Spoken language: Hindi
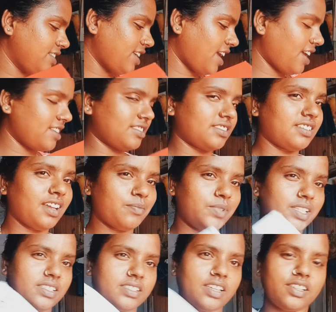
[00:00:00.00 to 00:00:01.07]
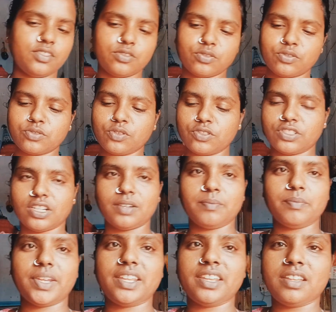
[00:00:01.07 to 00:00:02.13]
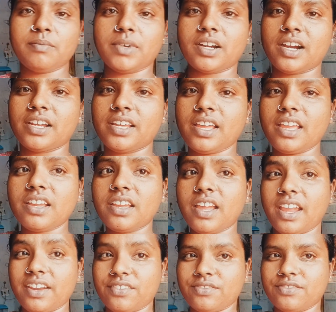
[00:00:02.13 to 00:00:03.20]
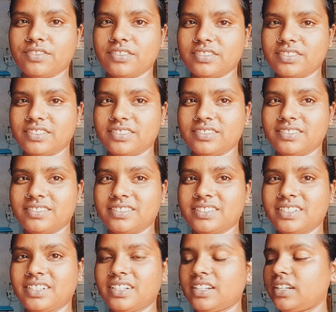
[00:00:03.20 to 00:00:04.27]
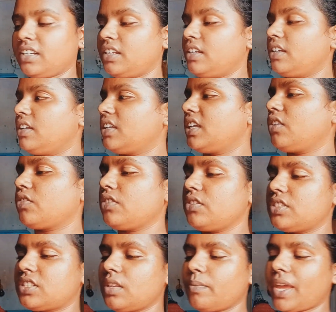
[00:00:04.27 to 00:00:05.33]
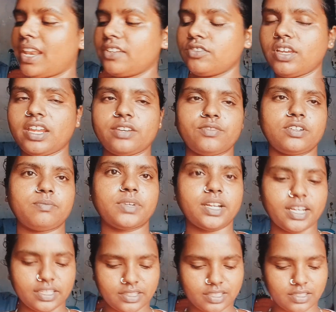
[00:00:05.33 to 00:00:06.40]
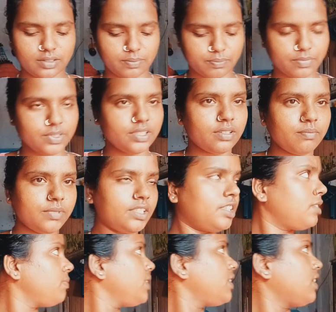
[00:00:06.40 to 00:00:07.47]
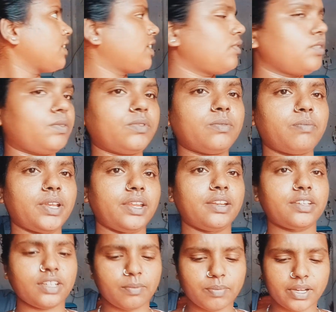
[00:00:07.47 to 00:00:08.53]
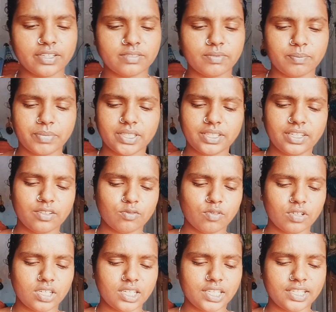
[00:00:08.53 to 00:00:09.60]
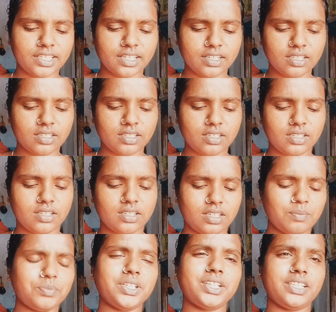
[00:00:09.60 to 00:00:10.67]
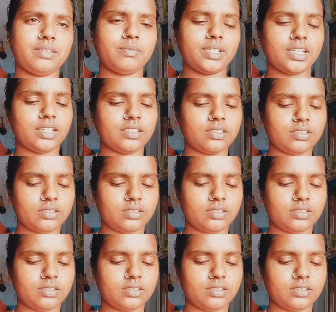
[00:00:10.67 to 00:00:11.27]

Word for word: यस आपने इसे ही सोचा मैंने मंगाया एक हेडफोन क्योंकि इससे पहले जो हेडफोन मंगाए थे हम इधर में रखे हुए थे बेड का पास में पता नहीं कौन ले गया अब तक नहीं मिला